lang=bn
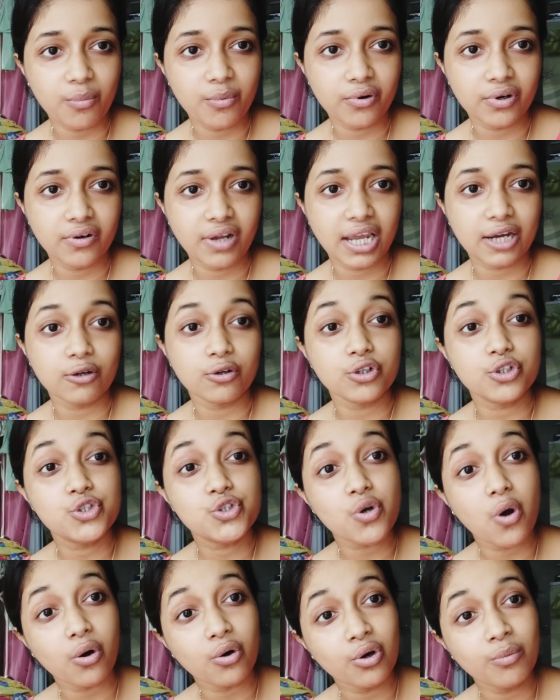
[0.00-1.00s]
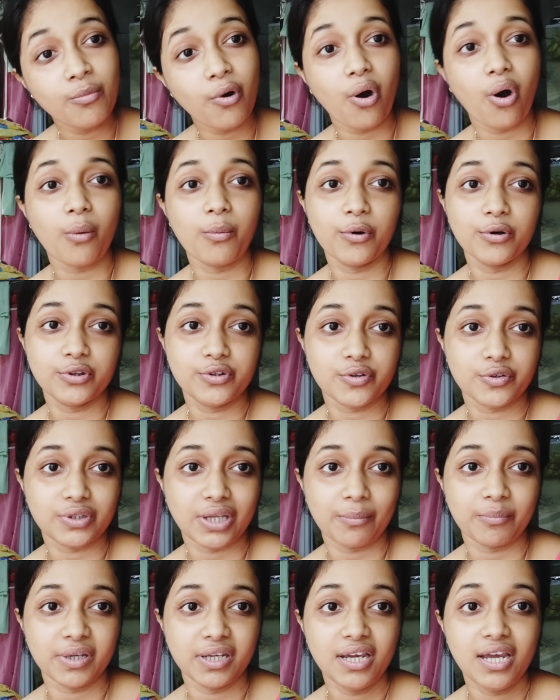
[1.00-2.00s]
খবর নেওয়া এগুলো চরম
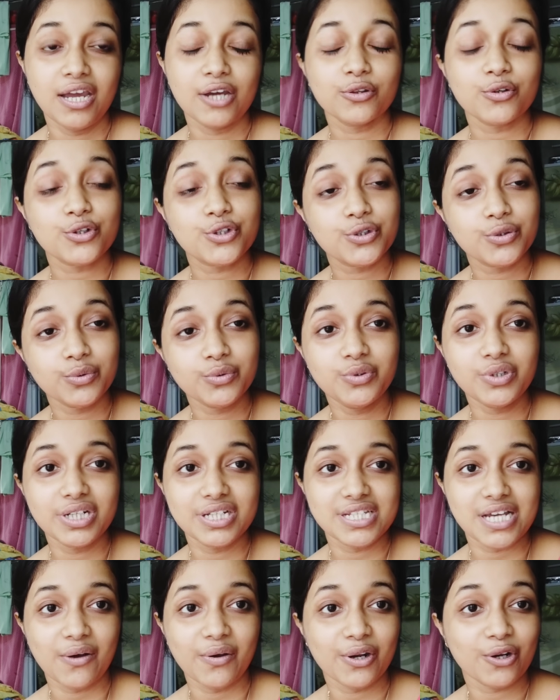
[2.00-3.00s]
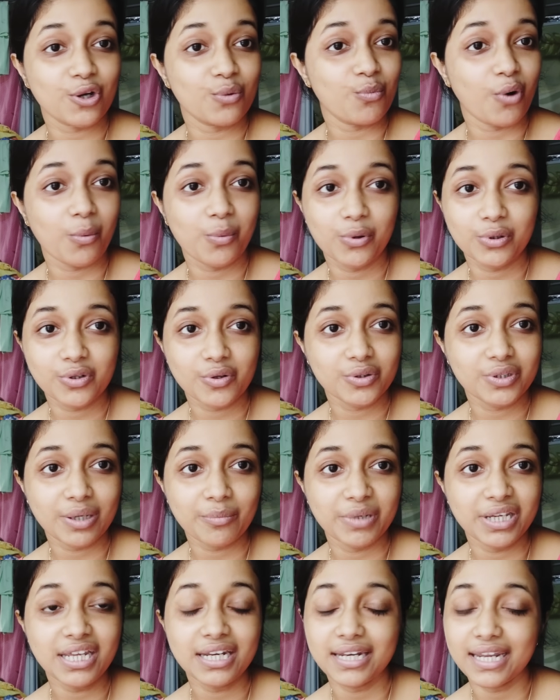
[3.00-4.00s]
অভদ্রতা আমি তো শুধরে যাও এরকম অভদ্রতা
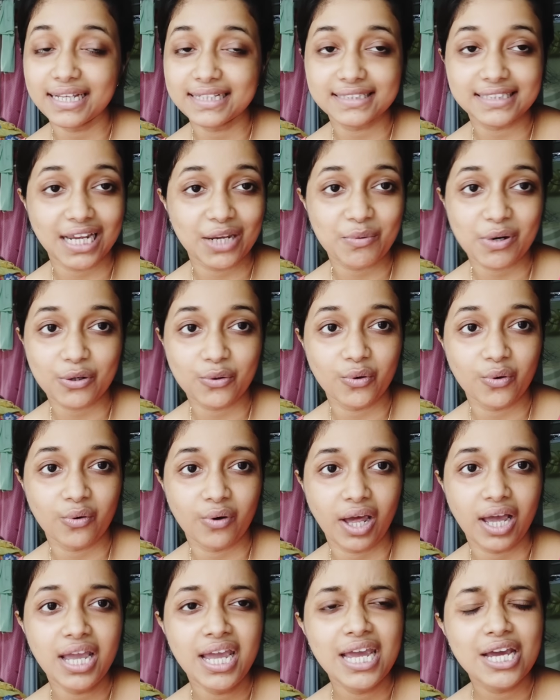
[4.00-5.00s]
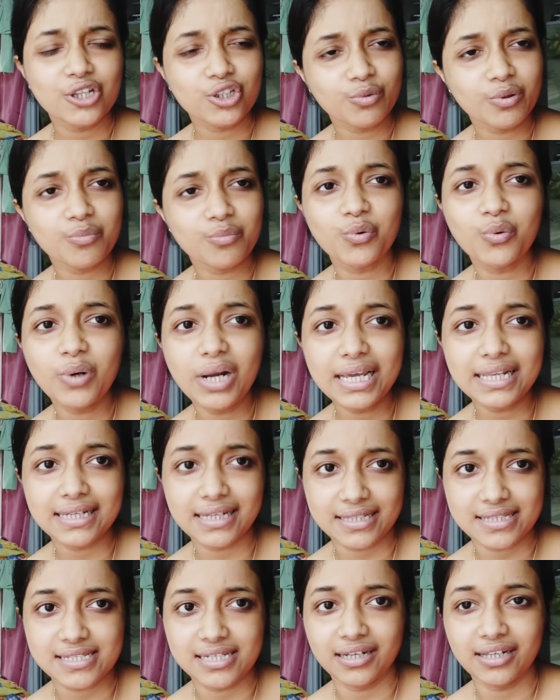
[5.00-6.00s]
আমি নেক্সট টাইম আর করো না তুমি ভুলে
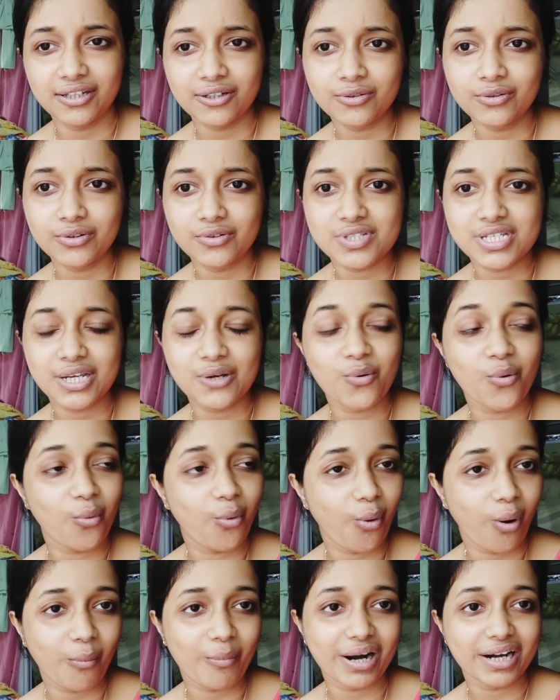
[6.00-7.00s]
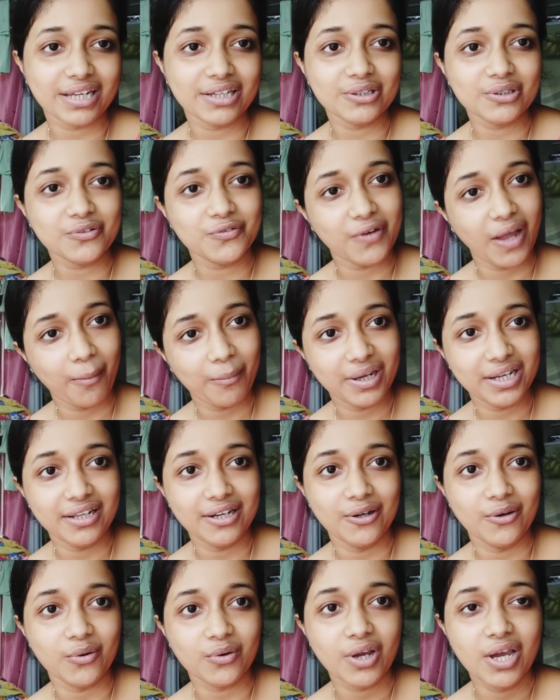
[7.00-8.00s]
যাচ্ছিলে জানো তো যে ও আমার কিন্তু
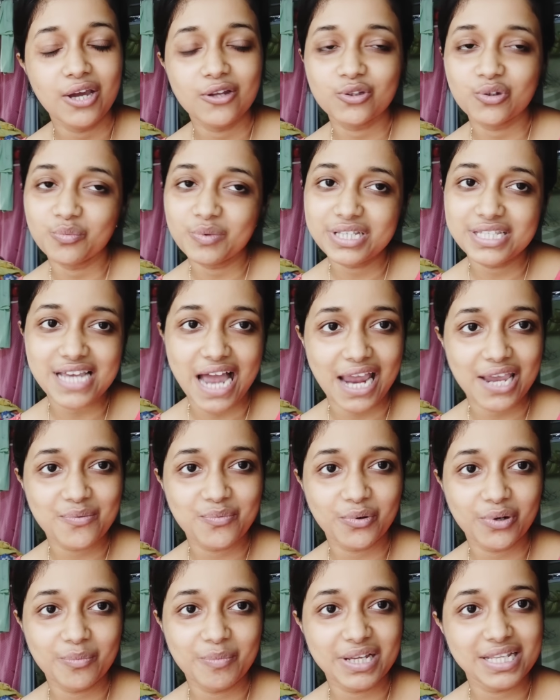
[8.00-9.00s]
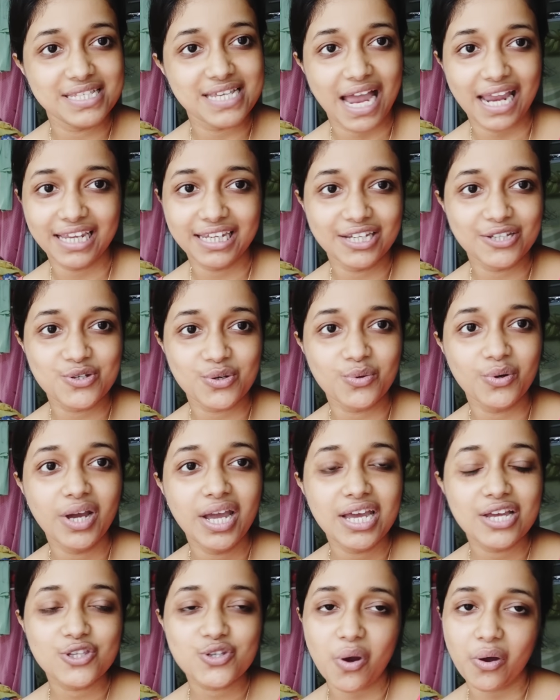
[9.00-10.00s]
ফ্যামিলির লোক তুমি যাই বলবে যাই কিছু
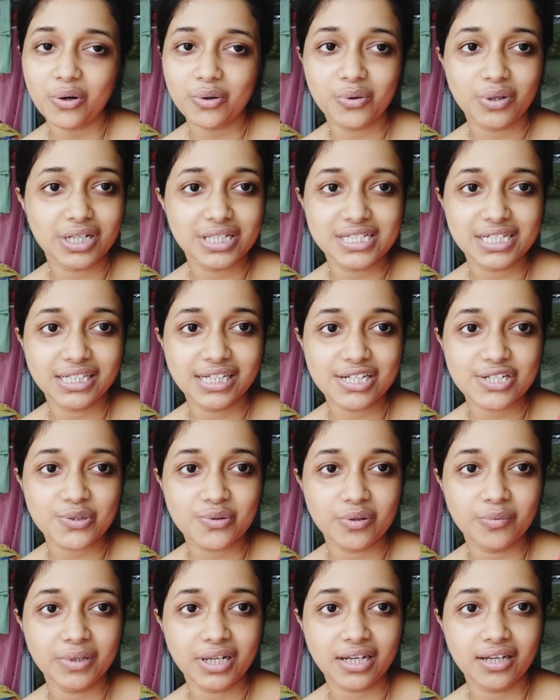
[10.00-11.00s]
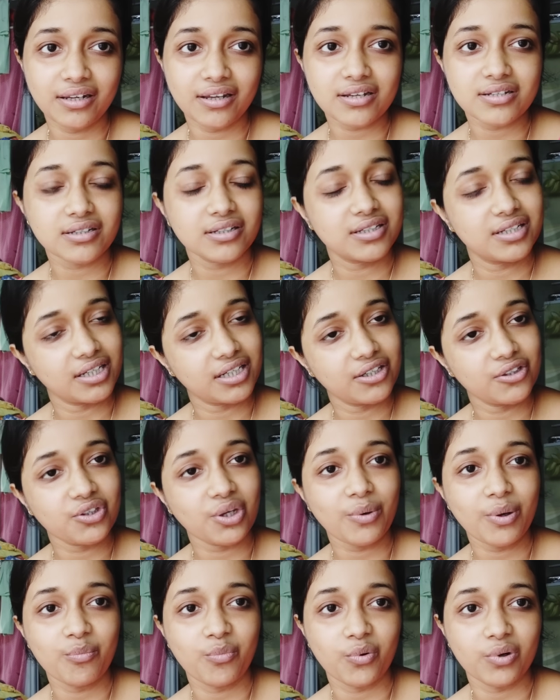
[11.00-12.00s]
ছল করে জিজ্ঞেস করবে নাকি না সে কিন্তু
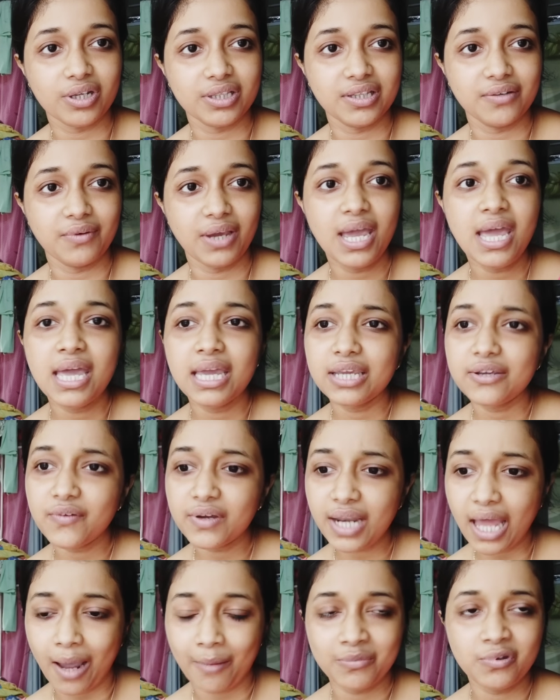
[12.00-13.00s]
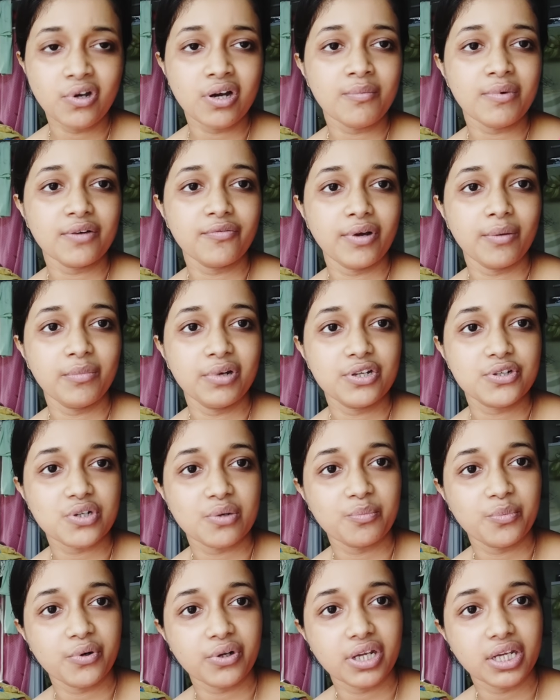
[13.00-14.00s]
আমায় বলে দেবে ইভেন আমিও আমার ফ্যামিলি
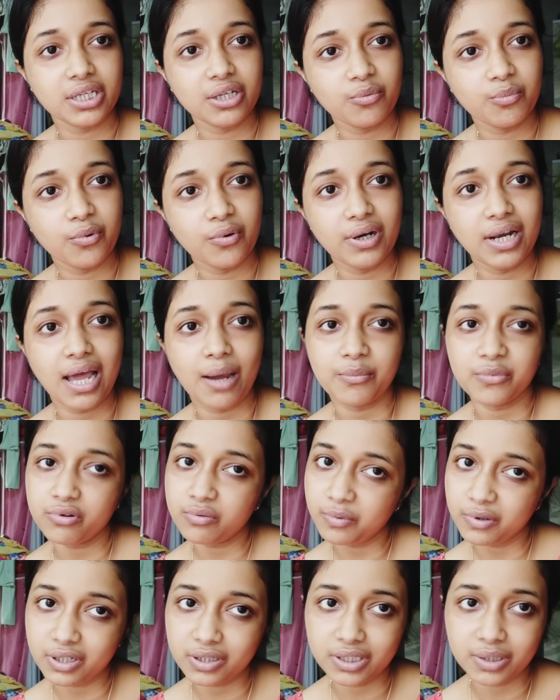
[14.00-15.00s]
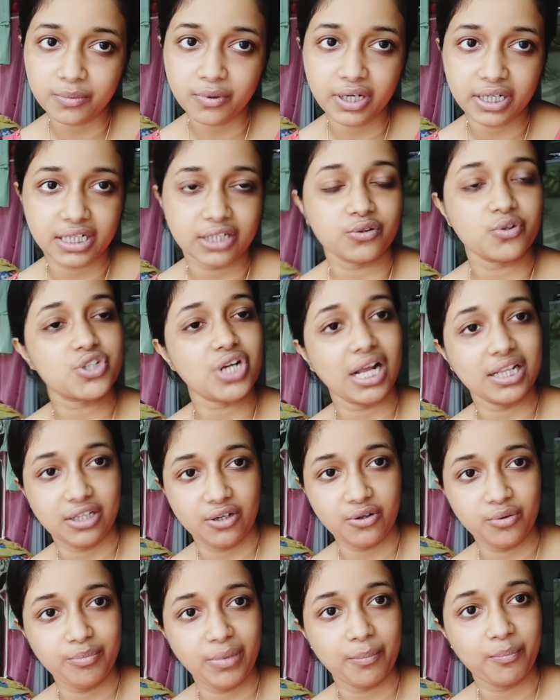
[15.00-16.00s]
সম্পর্কে কেউ বললে আমিও বলে দেবো এটা তো
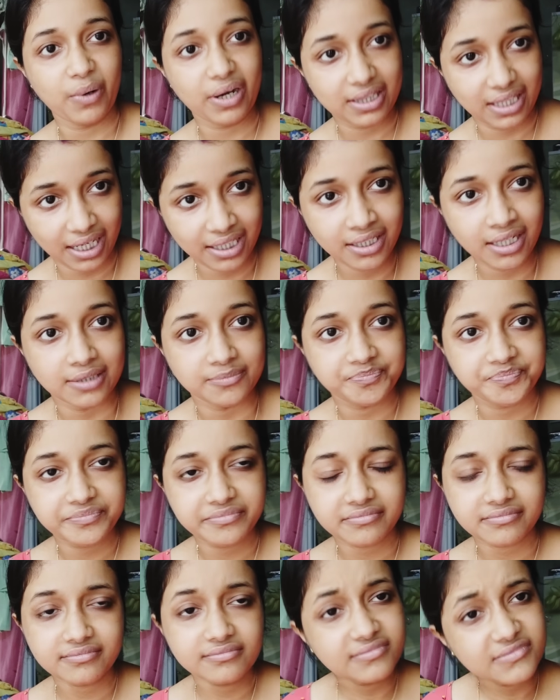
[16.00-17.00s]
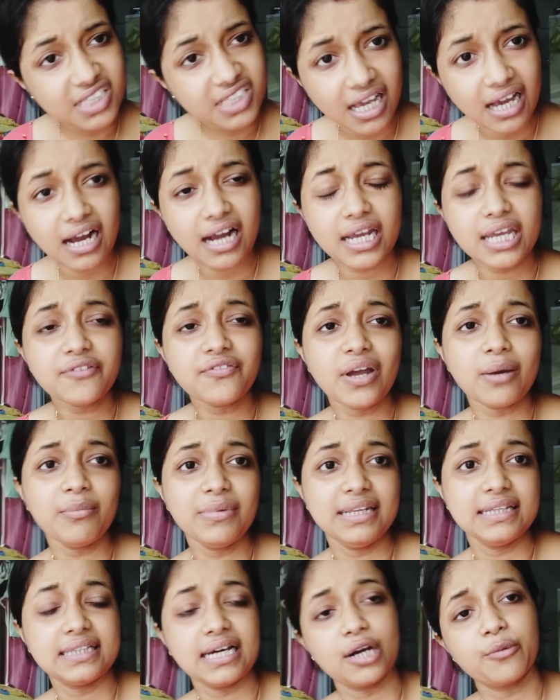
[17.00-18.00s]
সাধারণ ব্যাপার তাই না আগে
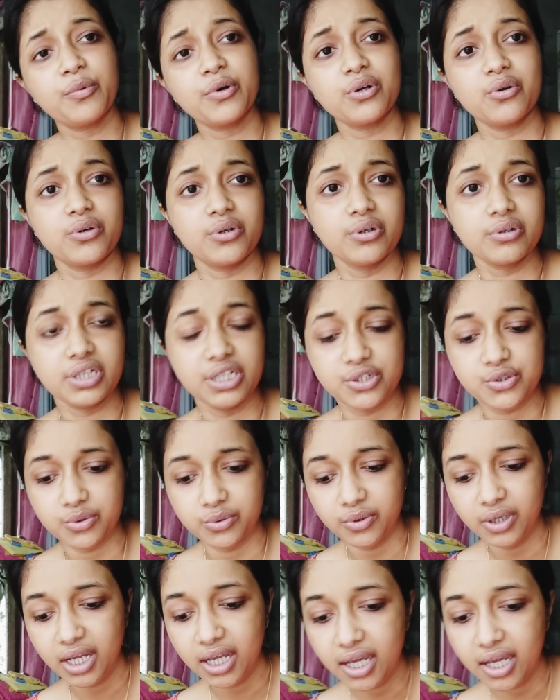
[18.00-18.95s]
ফ্যামিলি তারপরে অন্য কিছু